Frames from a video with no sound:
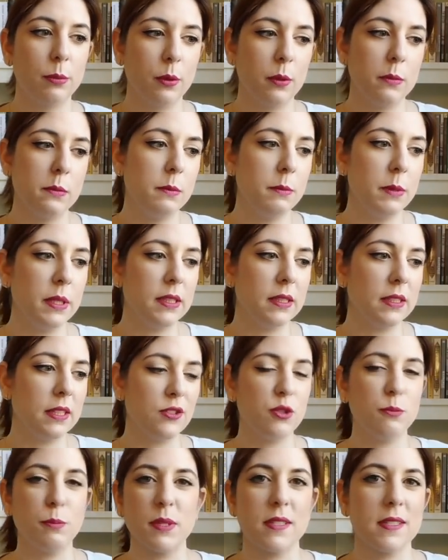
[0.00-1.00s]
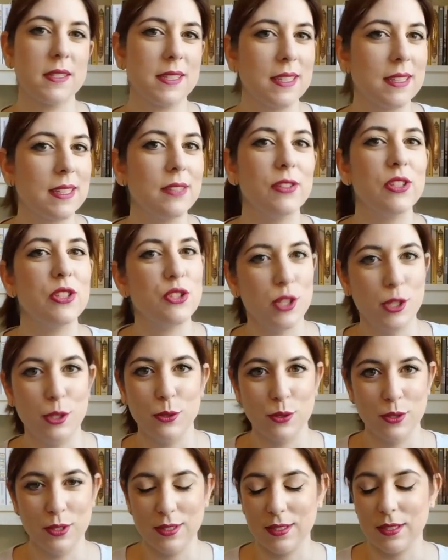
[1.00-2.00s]
probabilmente ci passerete
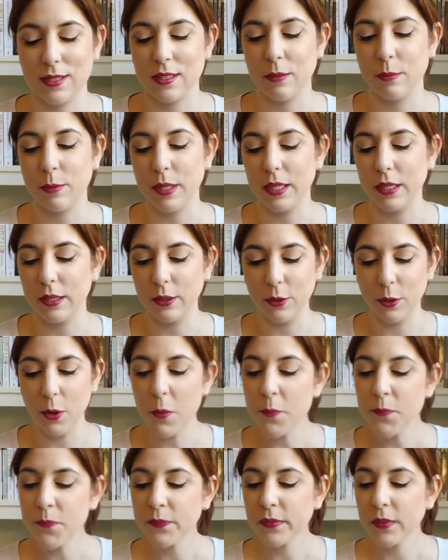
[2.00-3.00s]
vicino senza saperlo.